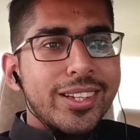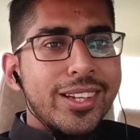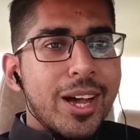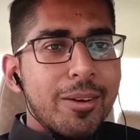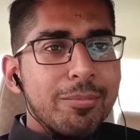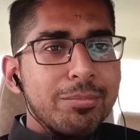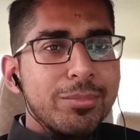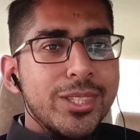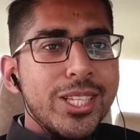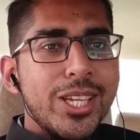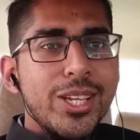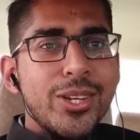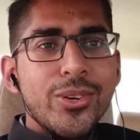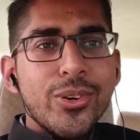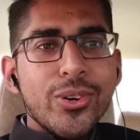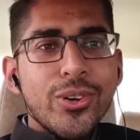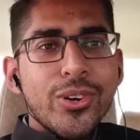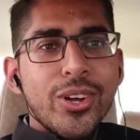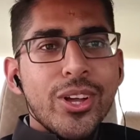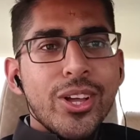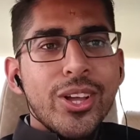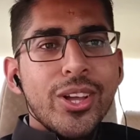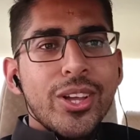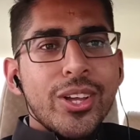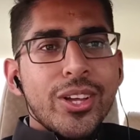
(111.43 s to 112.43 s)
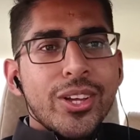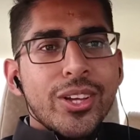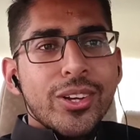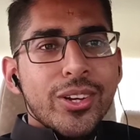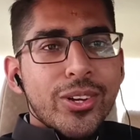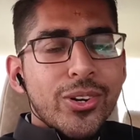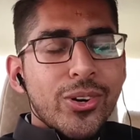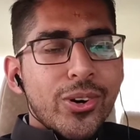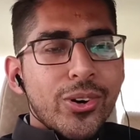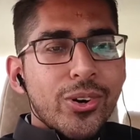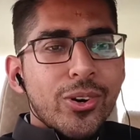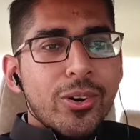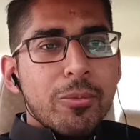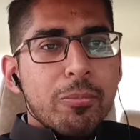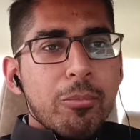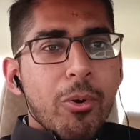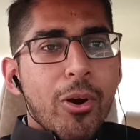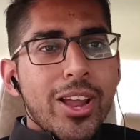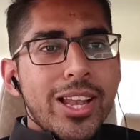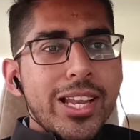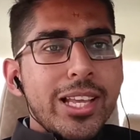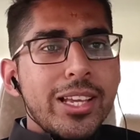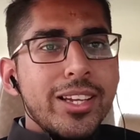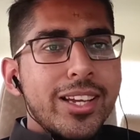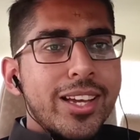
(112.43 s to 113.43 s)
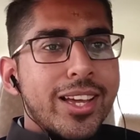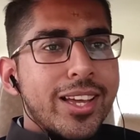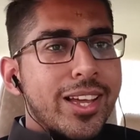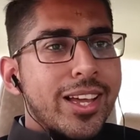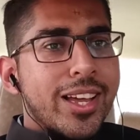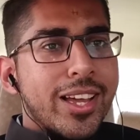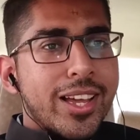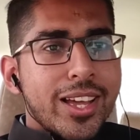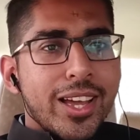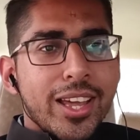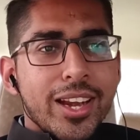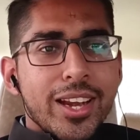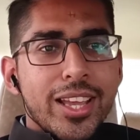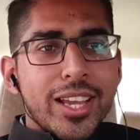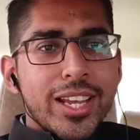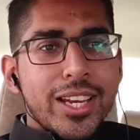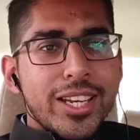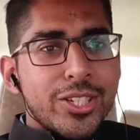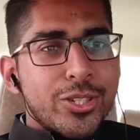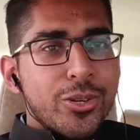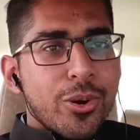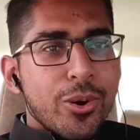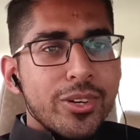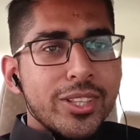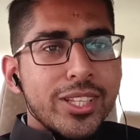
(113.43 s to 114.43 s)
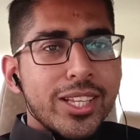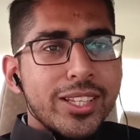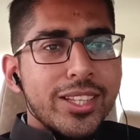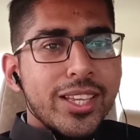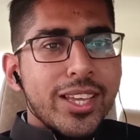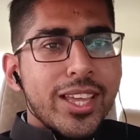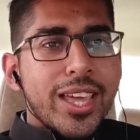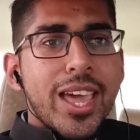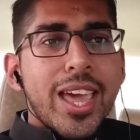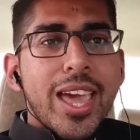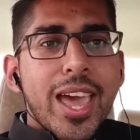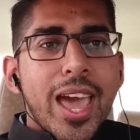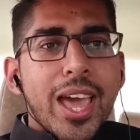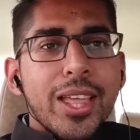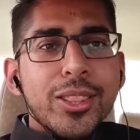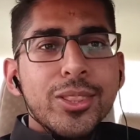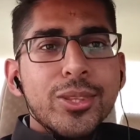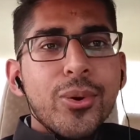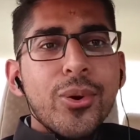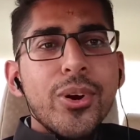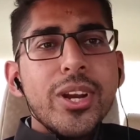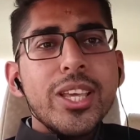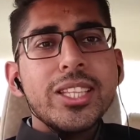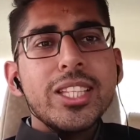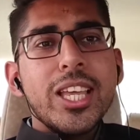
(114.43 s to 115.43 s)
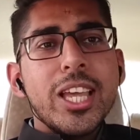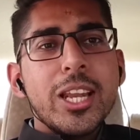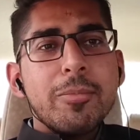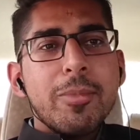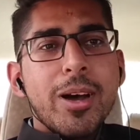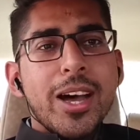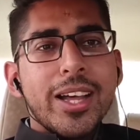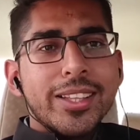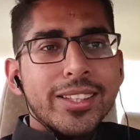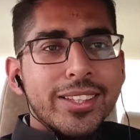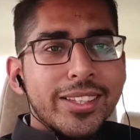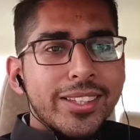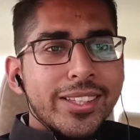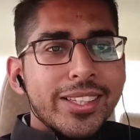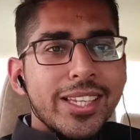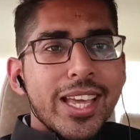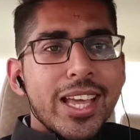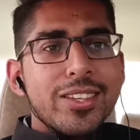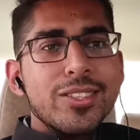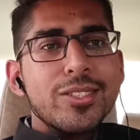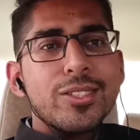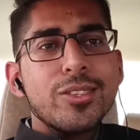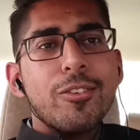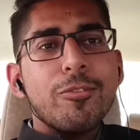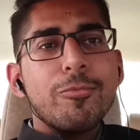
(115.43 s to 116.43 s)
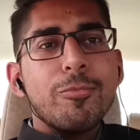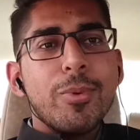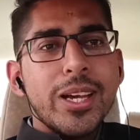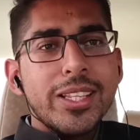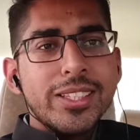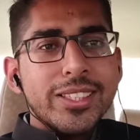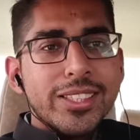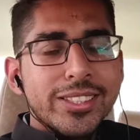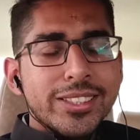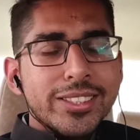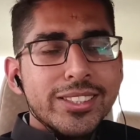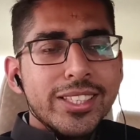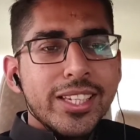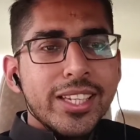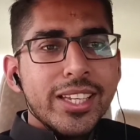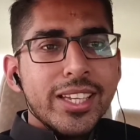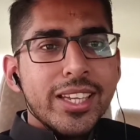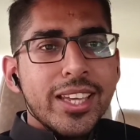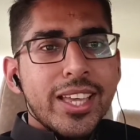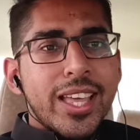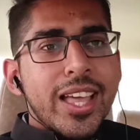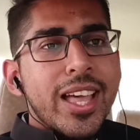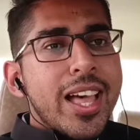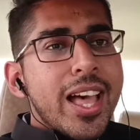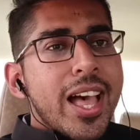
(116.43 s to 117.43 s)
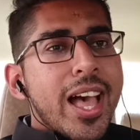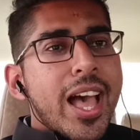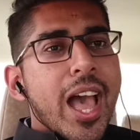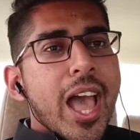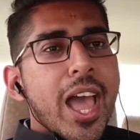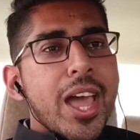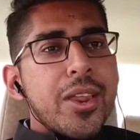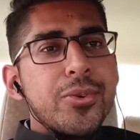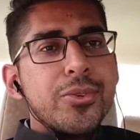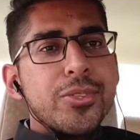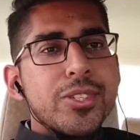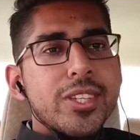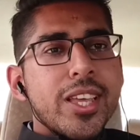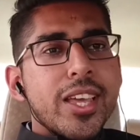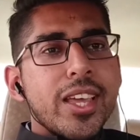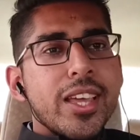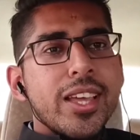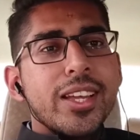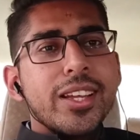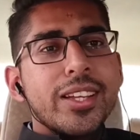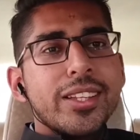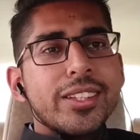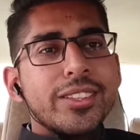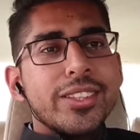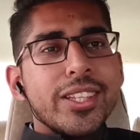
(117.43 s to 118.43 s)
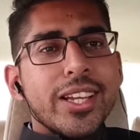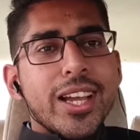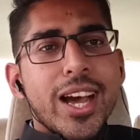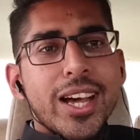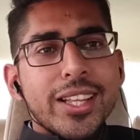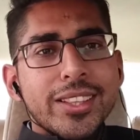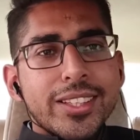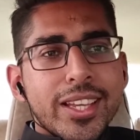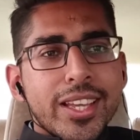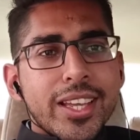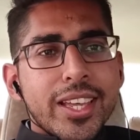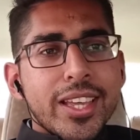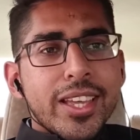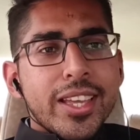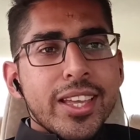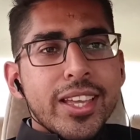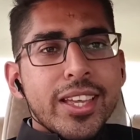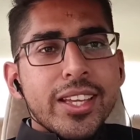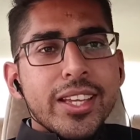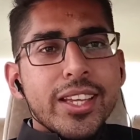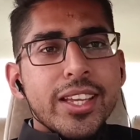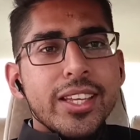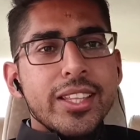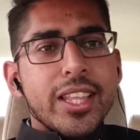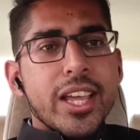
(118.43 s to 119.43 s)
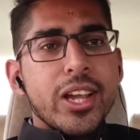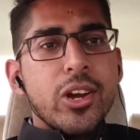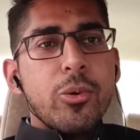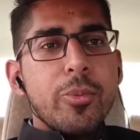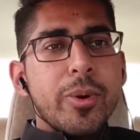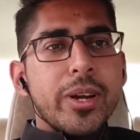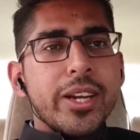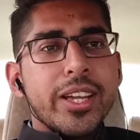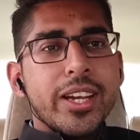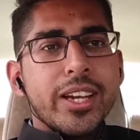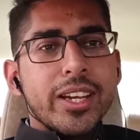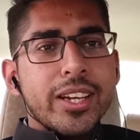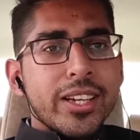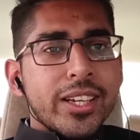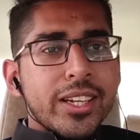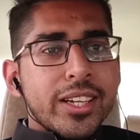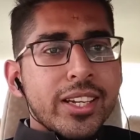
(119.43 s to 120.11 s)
अब तीनों को बॉइलिंग करने के लिए छोड़ देते हैं एंड थोड़ी देर बाद गैस स्टोव बंद करते हैं एंड उसे दिखाते हैं कि देखो बेटा